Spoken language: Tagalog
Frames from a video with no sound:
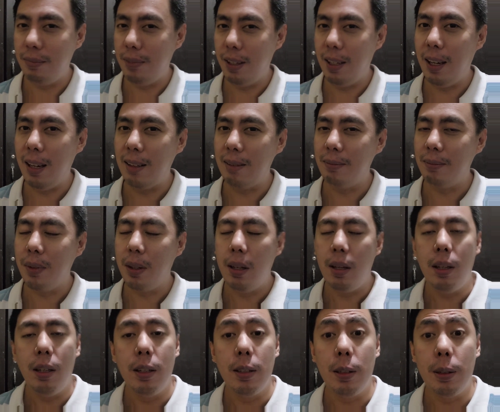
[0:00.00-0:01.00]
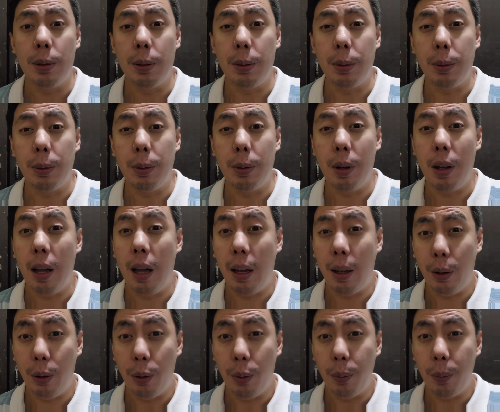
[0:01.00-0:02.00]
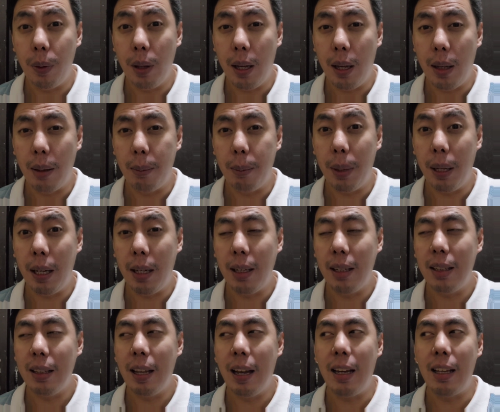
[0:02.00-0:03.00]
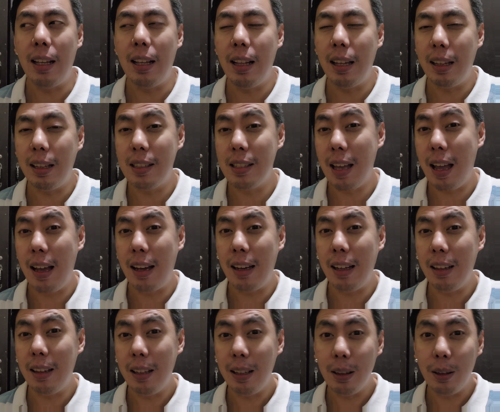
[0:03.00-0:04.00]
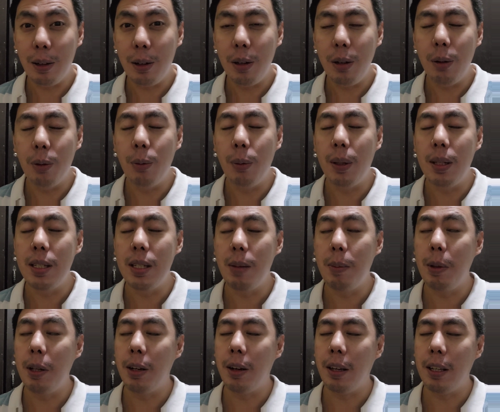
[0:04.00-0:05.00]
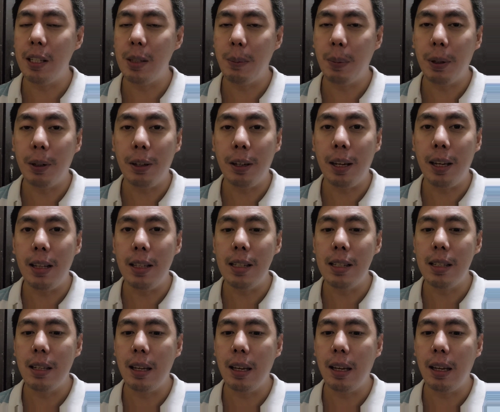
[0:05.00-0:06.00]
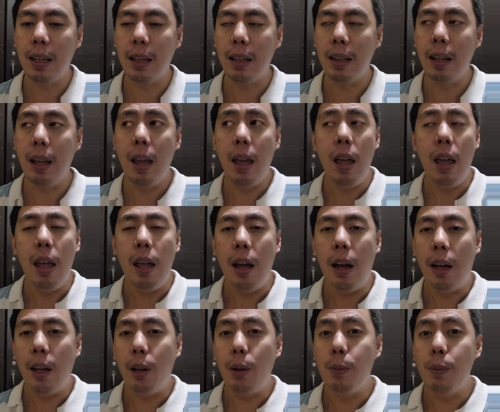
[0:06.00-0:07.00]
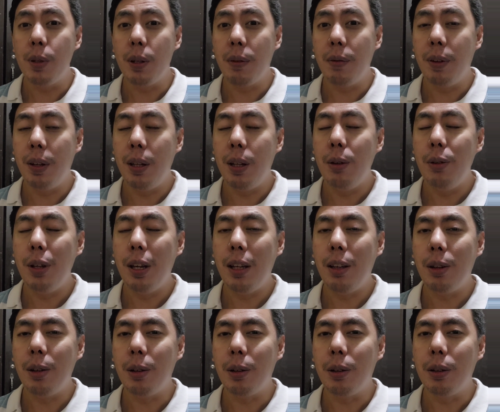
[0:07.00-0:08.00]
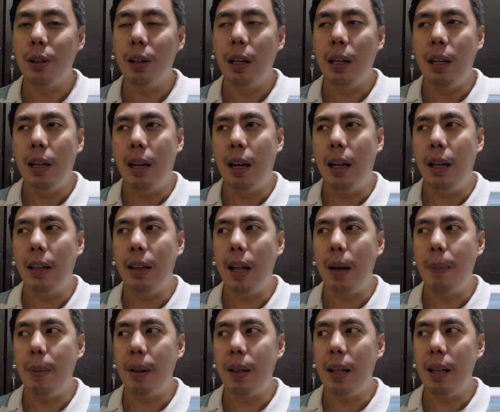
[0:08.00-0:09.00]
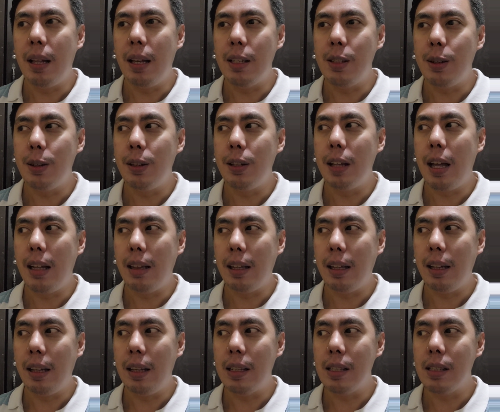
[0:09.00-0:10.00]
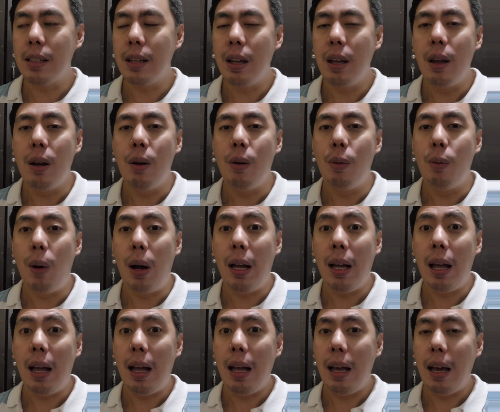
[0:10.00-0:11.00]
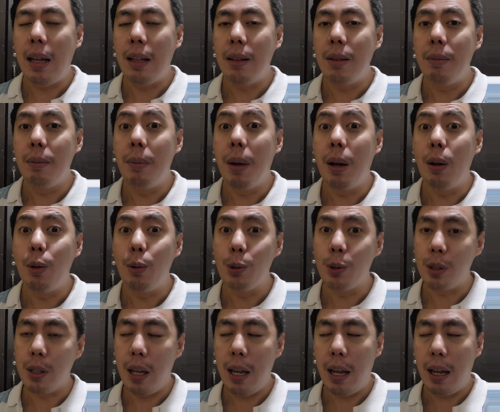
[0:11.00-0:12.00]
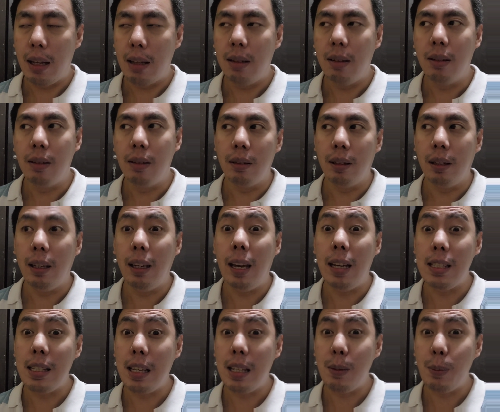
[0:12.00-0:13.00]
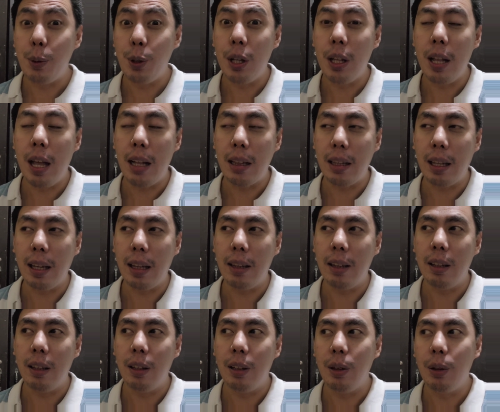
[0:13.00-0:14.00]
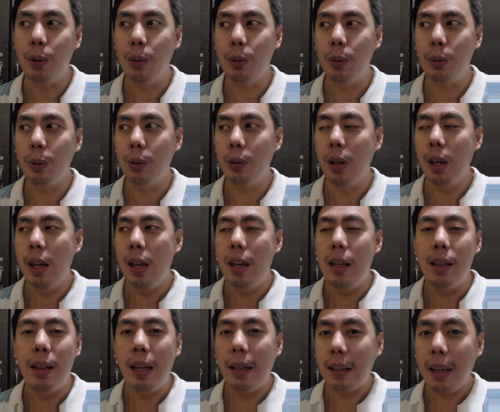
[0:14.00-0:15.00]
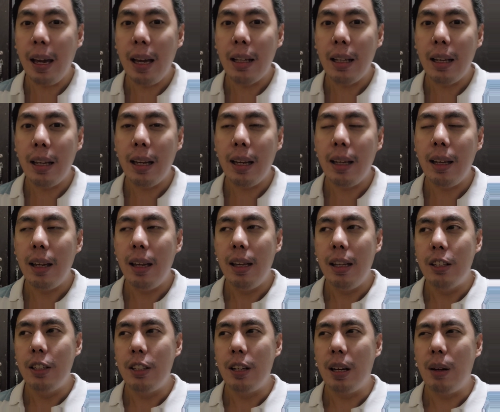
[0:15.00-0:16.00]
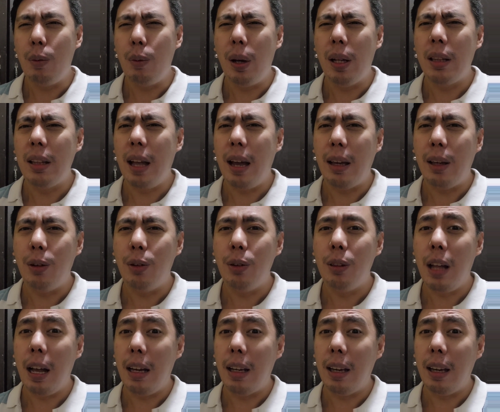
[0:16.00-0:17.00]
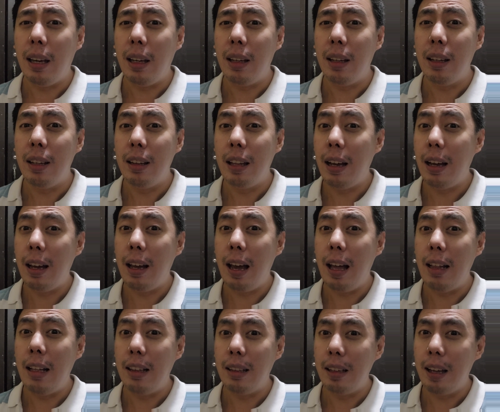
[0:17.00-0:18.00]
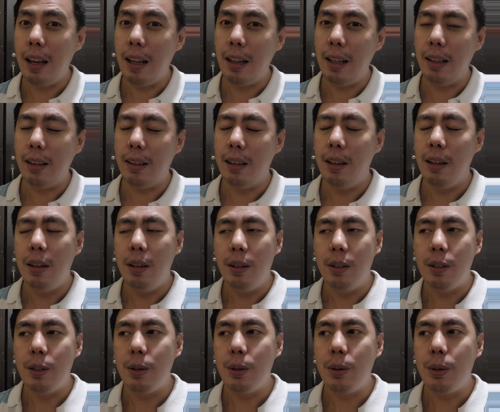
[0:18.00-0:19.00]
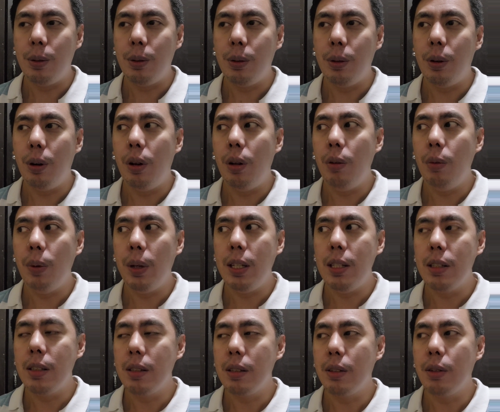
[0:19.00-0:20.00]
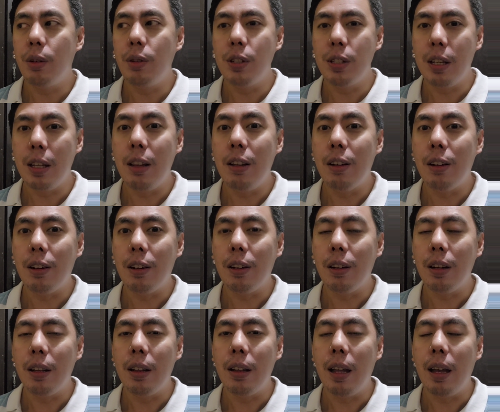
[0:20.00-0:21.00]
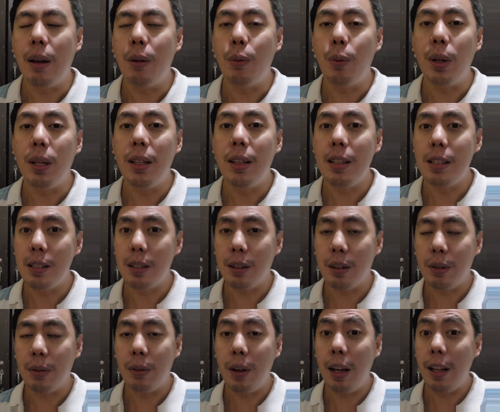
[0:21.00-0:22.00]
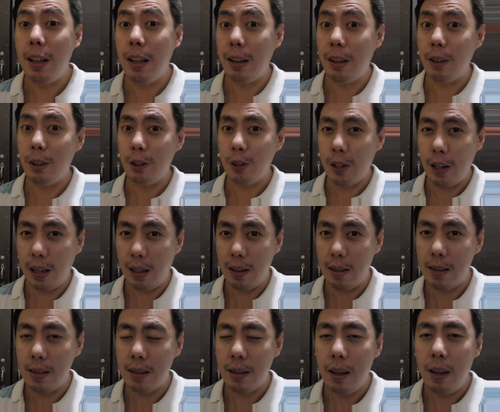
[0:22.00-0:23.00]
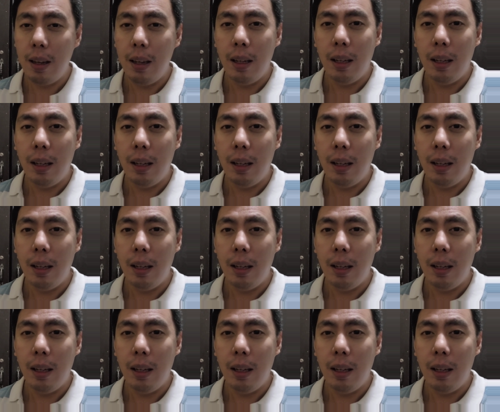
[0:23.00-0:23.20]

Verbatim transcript: Ayan. So, I hope na may nakarelate sa akin dito with similar experience and I hope sa video na ito, ang dapat na lesson natin is wag agad manghusga. I-assess muna natin yung nangyari, tsaka wag tayong laging nagagalit-galit. So, always consider na we deserve another chance.